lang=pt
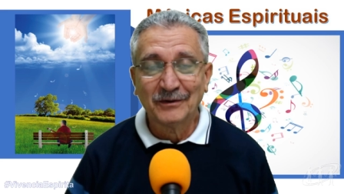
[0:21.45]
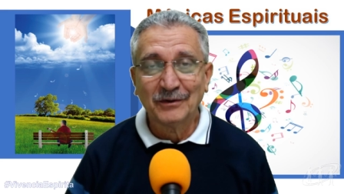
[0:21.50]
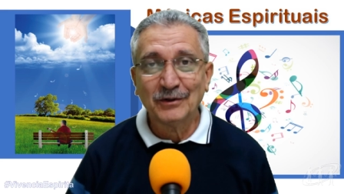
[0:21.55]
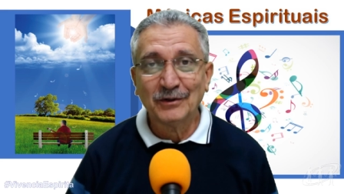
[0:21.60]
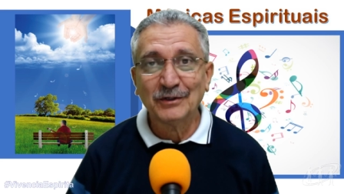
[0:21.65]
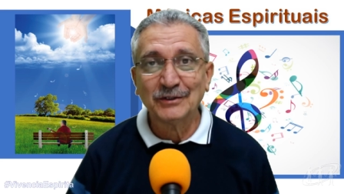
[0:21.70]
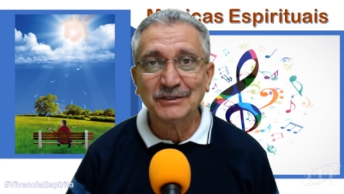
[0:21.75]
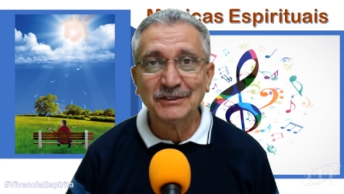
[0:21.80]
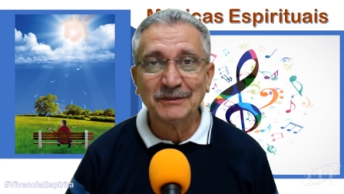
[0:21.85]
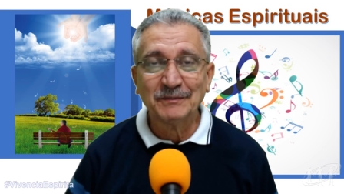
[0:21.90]

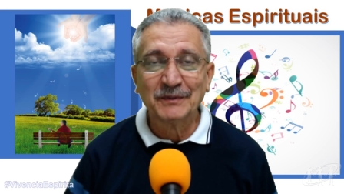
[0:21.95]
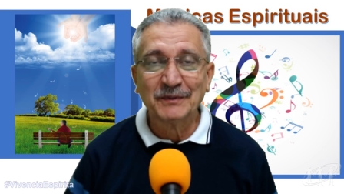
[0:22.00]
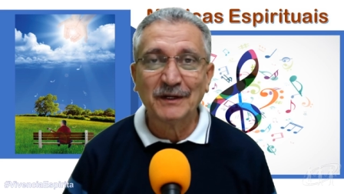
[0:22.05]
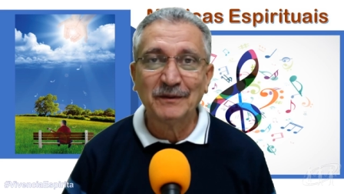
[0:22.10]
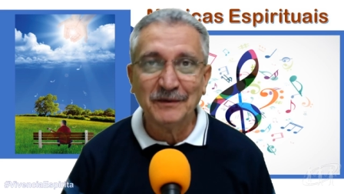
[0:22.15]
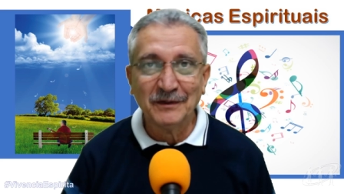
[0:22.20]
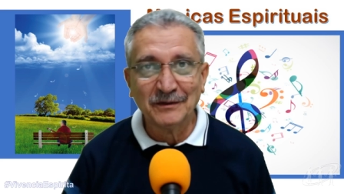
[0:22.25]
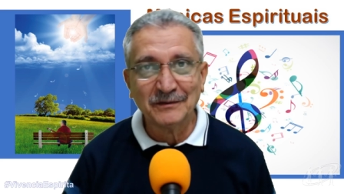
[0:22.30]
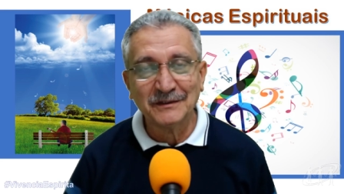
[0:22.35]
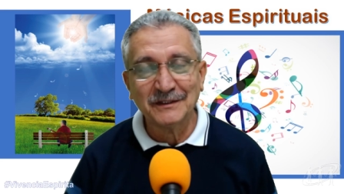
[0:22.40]
Hoje, para
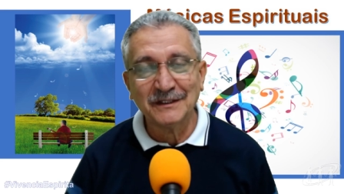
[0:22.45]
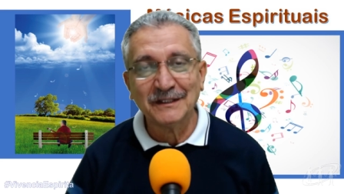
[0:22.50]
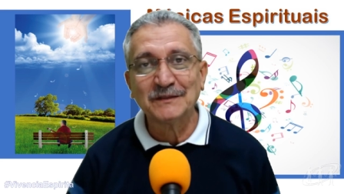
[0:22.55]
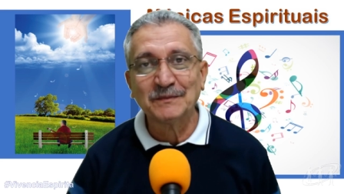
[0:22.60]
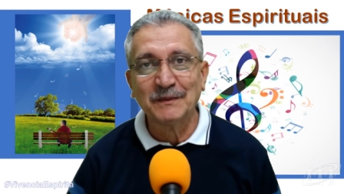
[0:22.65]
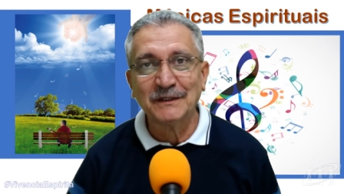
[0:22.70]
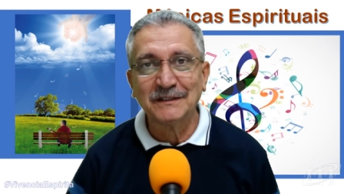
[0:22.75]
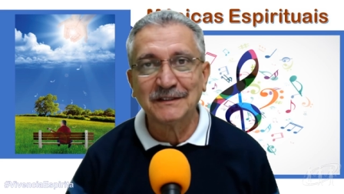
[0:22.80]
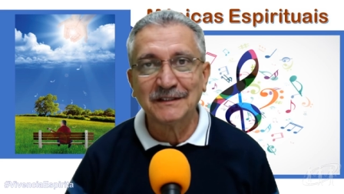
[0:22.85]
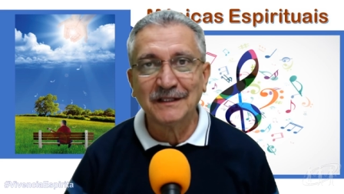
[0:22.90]
mim, é um dia
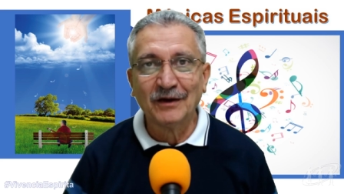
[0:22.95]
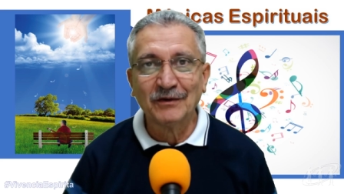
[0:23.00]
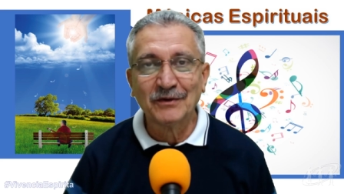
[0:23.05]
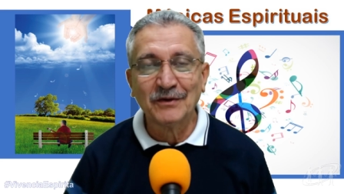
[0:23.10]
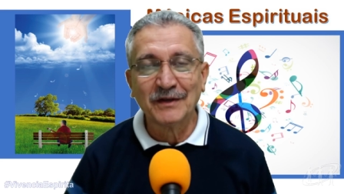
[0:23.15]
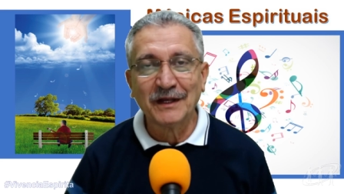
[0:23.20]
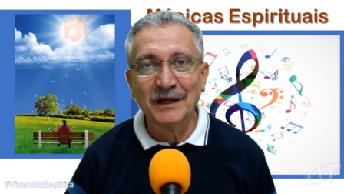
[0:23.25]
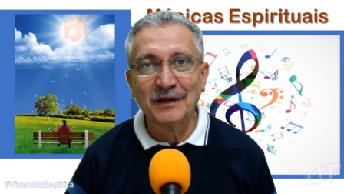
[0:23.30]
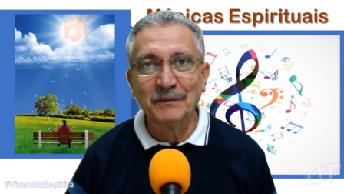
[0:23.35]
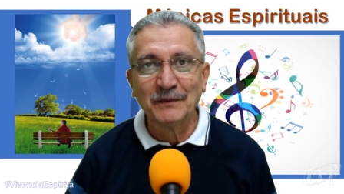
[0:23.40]
especial
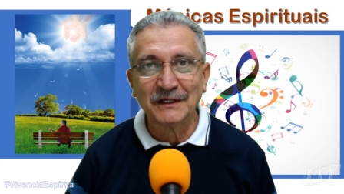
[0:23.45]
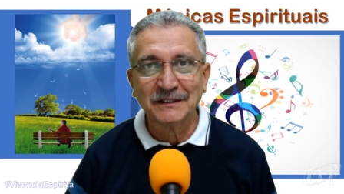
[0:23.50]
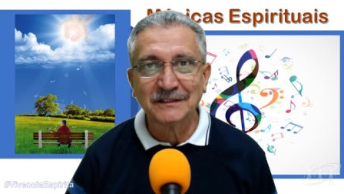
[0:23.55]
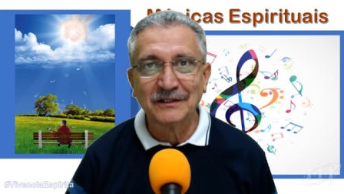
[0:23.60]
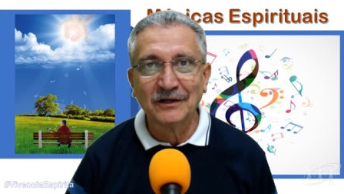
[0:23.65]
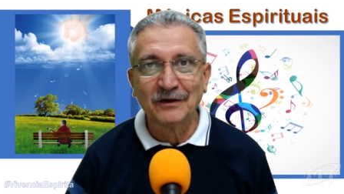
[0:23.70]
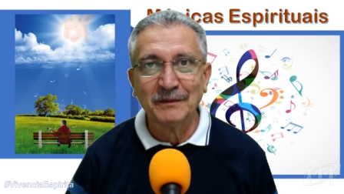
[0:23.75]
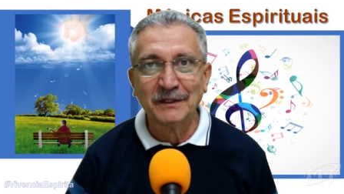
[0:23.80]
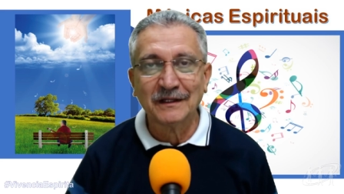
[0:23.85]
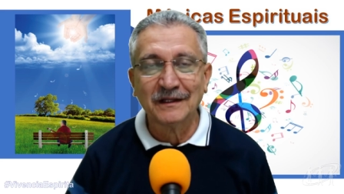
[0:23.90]
que eu quero
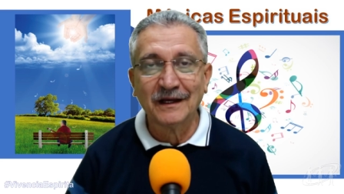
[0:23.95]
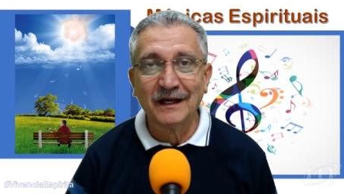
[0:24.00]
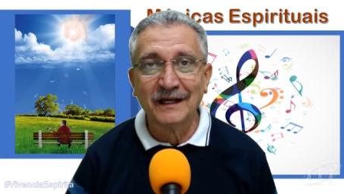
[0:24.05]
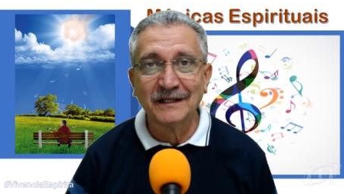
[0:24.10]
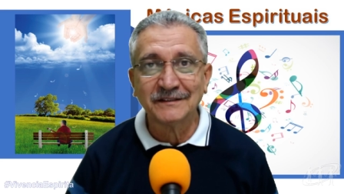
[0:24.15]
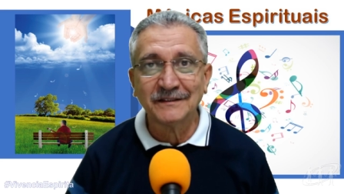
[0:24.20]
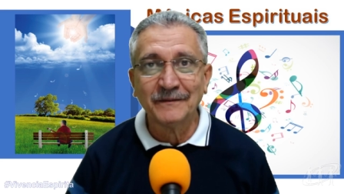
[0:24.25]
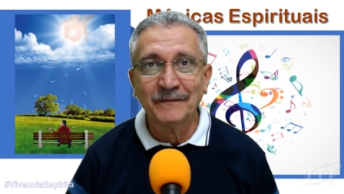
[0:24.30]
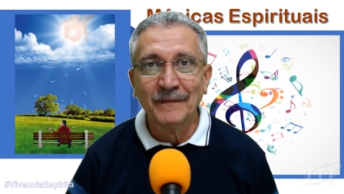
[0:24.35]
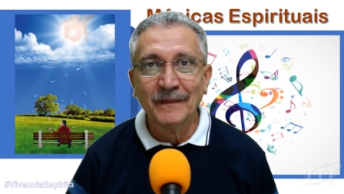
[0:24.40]
prestar
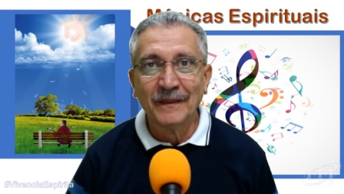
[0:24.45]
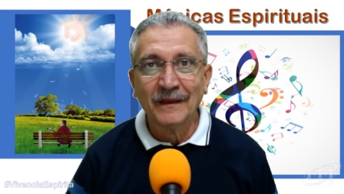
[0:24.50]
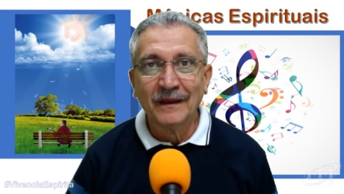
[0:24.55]
homenagem